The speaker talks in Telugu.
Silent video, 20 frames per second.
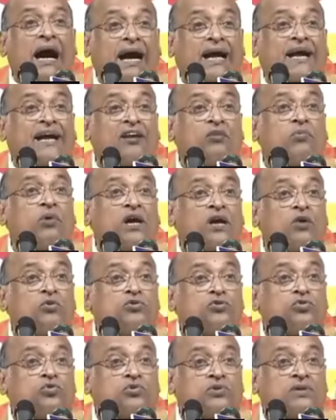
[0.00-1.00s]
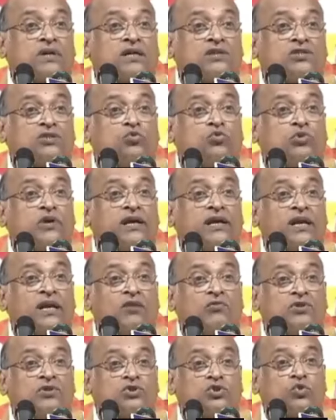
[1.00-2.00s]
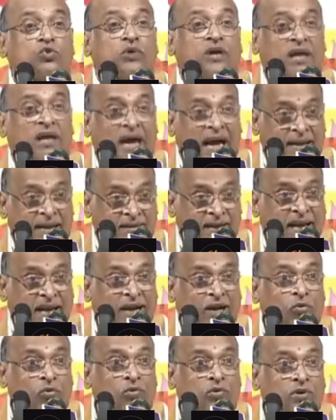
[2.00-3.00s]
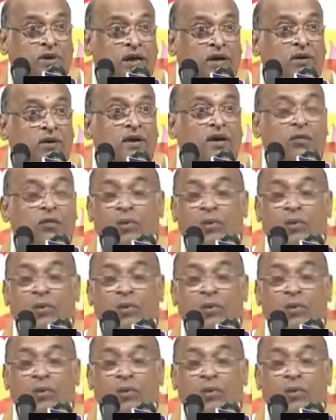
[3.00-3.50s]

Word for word: అక్కడ భగవంతుడు ఉంటాడు శివుడైనా విష్ణువైనా అతను అక్కడ ఉంటాడు